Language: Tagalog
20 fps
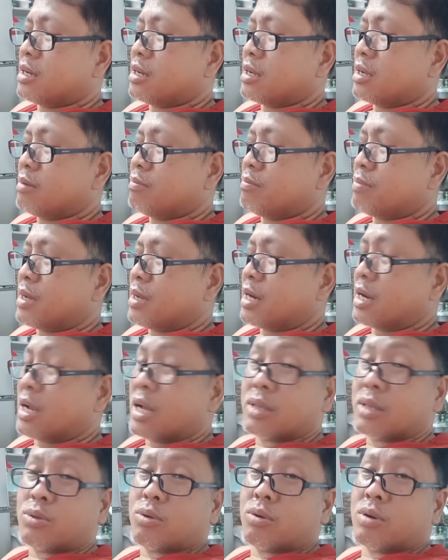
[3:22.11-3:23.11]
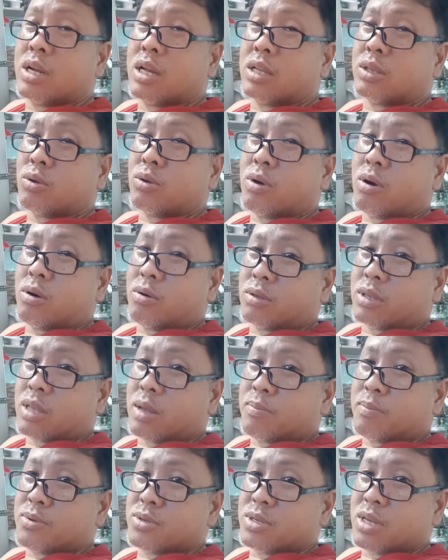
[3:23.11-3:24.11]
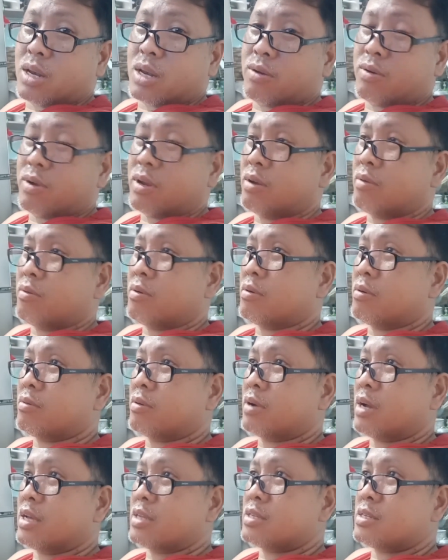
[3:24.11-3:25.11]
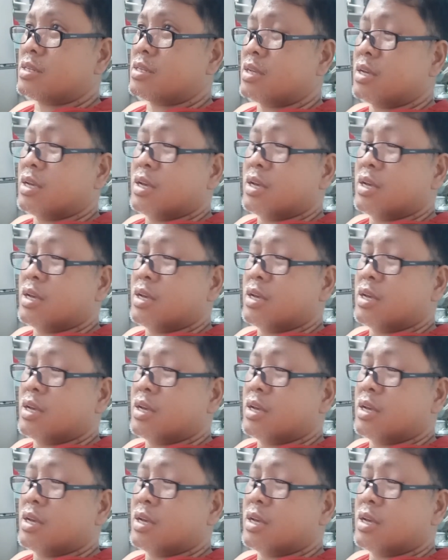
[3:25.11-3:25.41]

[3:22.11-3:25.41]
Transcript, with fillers: talagang parang antok na antok ako tapos sinong ulo ko guys.